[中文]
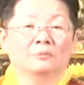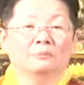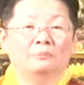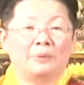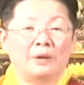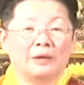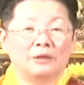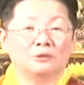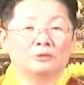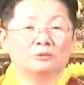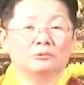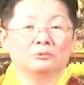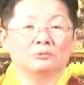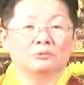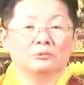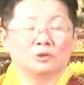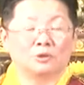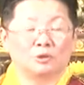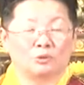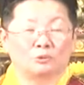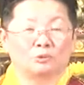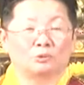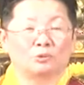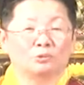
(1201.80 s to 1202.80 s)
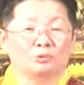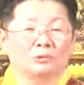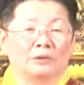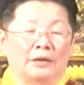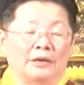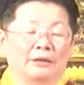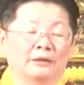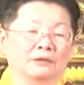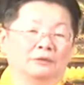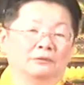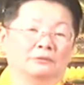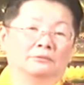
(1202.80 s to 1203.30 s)
半路走出
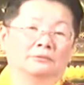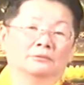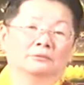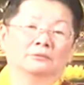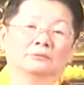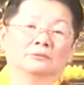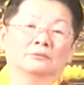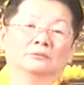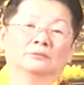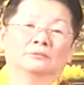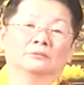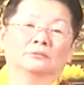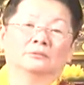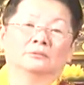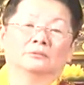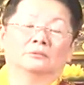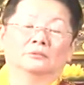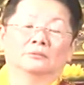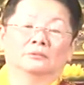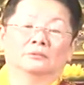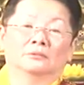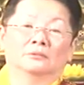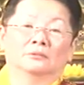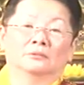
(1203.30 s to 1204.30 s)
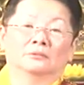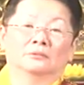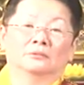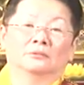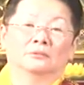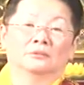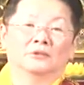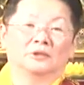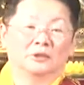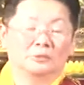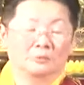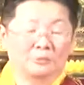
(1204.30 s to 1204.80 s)
来的，
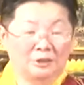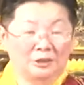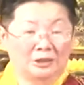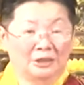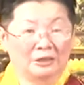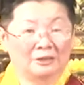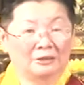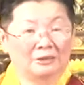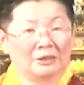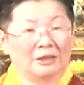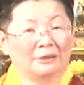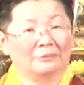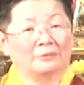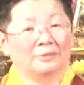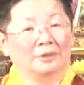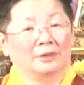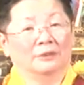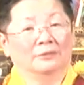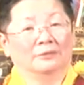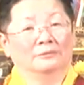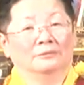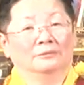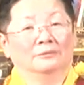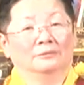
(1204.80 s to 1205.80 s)
这么简单吗？